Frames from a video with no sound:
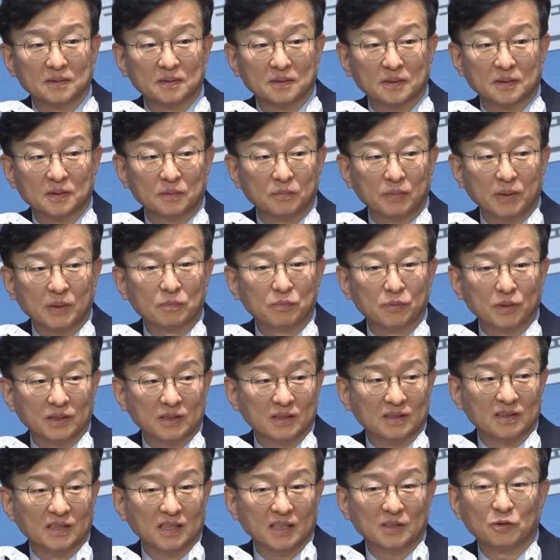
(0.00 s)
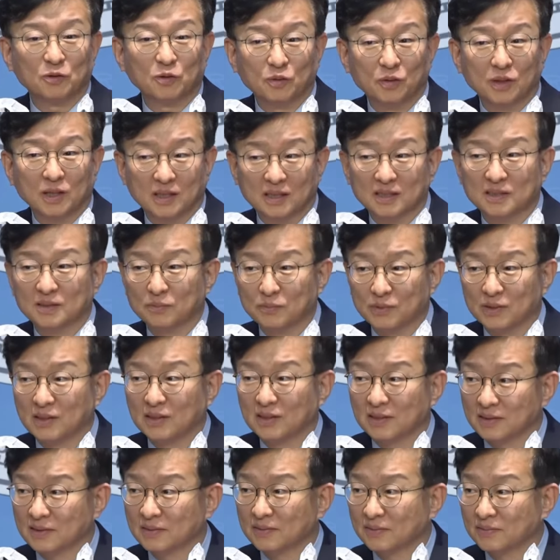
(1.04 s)
한동훈이가 저는 여기에 대한
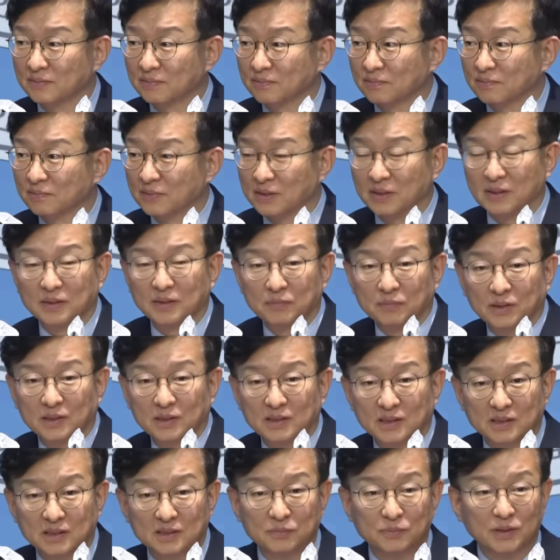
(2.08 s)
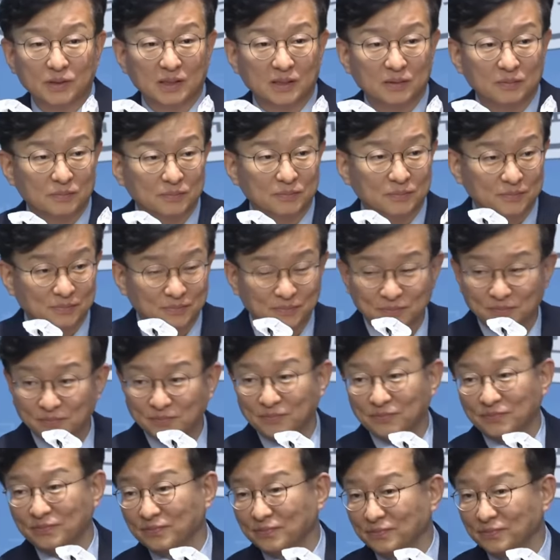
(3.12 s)
상당한 책임을 져야 된다고 생각합니다. 김건희